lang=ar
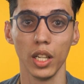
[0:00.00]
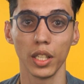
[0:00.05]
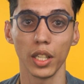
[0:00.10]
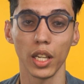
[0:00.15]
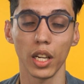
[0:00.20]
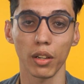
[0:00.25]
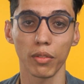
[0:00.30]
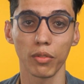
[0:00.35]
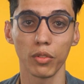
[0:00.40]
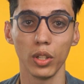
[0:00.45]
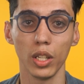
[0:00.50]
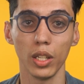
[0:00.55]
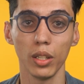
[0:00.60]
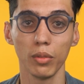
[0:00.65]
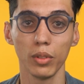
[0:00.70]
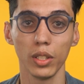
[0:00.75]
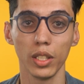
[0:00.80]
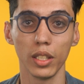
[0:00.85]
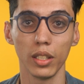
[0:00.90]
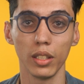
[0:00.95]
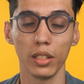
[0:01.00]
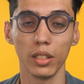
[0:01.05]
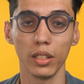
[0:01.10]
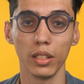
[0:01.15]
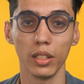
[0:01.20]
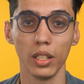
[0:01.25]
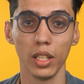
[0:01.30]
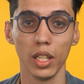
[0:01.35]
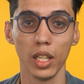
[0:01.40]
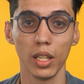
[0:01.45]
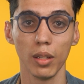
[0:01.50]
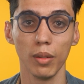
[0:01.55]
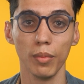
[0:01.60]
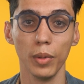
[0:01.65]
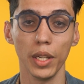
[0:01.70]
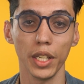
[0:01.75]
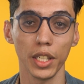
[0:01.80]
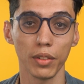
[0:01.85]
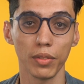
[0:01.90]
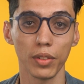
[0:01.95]
يعرفوها ولا
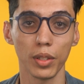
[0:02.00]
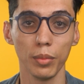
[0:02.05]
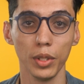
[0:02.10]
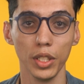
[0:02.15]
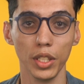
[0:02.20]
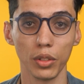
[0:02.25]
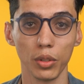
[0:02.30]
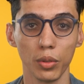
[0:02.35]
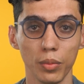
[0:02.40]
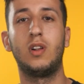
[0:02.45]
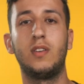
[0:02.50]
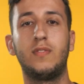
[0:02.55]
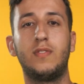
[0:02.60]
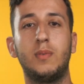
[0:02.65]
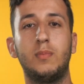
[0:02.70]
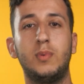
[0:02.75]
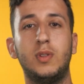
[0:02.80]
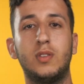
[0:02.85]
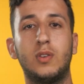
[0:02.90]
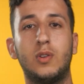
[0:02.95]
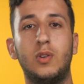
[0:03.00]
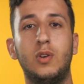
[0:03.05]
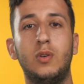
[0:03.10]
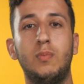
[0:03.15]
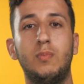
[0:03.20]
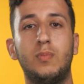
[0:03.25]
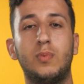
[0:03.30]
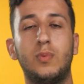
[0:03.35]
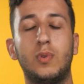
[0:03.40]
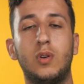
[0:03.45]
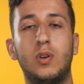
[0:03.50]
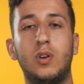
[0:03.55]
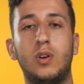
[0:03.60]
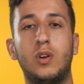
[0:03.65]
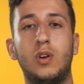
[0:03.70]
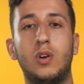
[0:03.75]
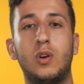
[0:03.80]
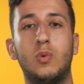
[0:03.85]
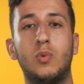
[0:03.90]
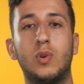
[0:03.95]
معرفه بيناتهم الفابيت آه، كلوب
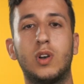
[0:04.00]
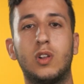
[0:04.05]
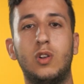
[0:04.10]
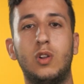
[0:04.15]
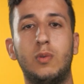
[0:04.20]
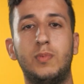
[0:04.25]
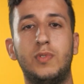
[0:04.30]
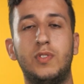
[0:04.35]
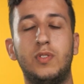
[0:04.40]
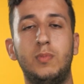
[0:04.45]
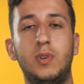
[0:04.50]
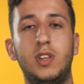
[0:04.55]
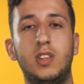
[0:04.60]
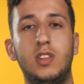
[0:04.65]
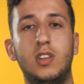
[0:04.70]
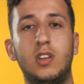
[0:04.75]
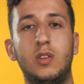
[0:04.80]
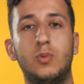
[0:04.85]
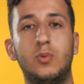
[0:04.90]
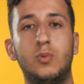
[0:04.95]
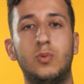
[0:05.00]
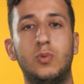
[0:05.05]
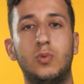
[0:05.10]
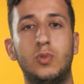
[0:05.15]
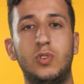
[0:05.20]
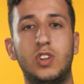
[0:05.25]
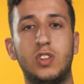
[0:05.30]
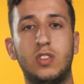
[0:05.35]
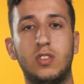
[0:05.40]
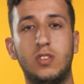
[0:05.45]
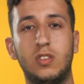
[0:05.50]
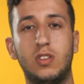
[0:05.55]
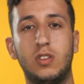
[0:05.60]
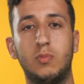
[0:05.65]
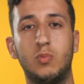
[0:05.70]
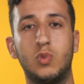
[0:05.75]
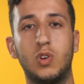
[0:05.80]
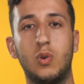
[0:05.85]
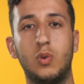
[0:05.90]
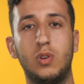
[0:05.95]
هو كلوب التسميه ديالو جات
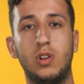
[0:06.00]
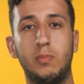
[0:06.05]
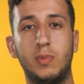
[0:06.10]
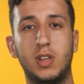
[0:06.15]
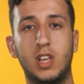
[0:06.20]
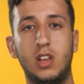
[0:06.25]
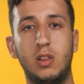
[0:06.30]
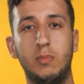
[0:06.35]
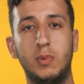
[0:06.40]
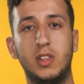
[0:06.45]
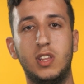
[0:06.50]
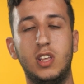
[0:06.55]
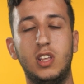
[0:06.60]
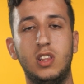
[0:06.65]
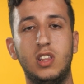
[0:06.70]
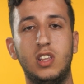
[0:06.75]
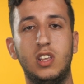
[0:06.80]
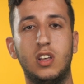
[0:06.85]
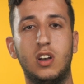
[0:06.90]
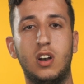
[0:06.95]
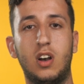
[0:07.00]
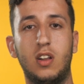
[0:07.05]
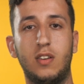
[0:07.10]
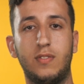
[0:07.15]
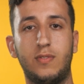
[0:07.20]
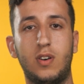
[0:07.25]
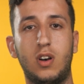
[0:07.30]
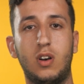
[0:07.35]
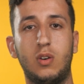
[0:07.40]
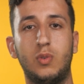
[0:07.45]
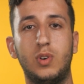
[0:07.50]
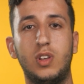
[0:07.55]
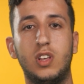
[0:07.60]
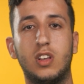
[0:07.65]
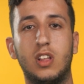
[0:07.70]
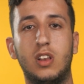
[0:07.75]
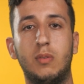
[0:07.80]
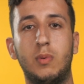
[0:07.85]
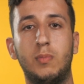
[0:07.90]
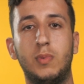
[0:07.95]
آه، مكونه من كلمتين هي الفا
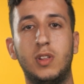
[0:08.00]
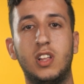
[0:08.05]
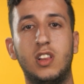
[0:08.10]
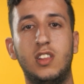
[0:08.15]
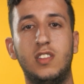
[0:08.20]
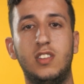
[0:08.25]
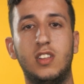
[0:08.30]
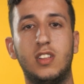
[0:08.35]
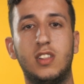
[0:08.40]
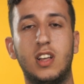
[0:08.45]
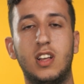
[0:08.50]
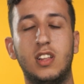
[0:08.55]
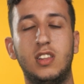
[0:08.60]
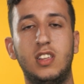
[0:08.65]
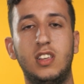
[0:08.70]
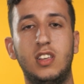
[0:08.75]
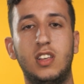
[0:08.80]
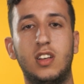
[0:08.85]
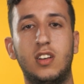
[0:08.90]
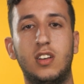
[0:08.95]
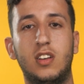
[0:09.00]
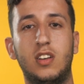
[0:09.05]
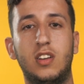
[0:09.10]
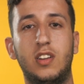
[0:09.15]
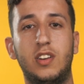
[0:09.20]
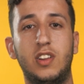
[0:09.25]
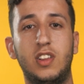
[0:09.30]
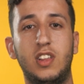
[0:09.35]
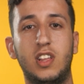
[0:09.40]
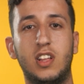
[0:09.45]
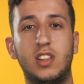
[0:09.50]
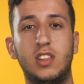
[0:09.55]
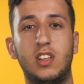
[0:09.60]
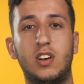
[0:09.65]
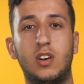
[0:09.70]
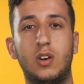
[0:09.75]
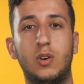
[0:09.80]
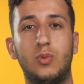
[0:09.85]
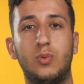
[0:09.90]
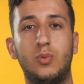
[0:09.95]
وهي كلمه بالانجليزيه تعني
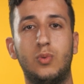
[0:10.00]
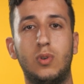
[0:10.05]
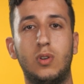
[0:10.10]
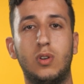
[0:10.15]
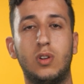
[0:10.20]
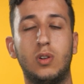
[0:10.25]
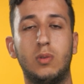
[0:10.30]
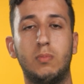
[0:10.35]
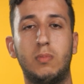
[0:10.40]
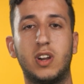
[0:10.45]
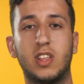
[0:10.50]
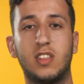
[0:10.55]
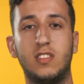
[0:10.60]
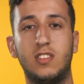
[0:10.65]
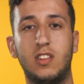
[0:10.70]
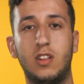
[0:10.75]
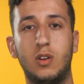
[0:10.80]
الرياده آه، او المركز